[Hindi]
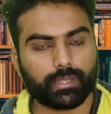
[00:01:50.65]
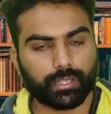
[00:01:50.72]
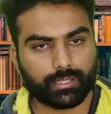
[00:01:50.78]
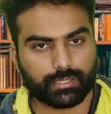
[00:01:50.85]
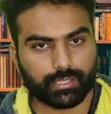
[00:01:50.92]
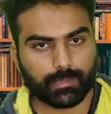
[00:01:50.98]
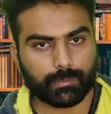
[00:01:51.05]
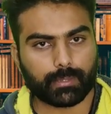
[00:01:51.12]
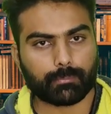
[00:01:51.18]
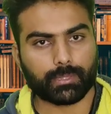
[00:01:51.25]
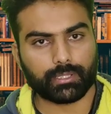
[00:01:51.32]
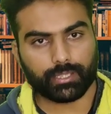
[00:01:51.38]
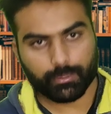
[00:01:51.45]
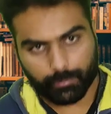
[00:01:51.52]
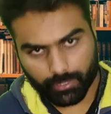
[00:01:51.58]
फिर एक जगह पर
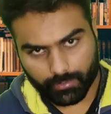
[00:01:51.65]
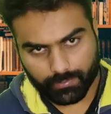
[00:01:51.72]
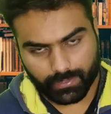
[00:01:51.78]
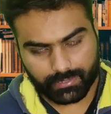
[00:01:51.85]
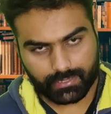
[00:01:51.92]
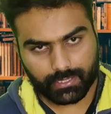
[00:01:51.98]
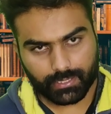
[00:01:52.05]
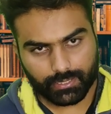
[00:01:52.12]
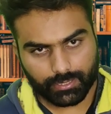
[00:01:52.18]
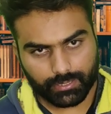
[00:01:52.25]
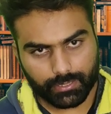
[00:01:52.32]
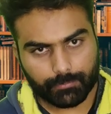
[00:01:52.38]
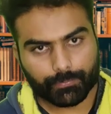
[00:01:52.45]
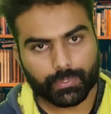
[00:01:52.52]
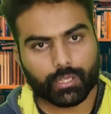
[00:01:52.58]
मंदिर भी डिफेस किया
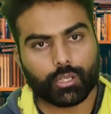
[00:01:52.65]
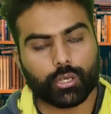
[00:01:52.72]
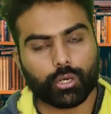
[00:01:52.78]
जाता है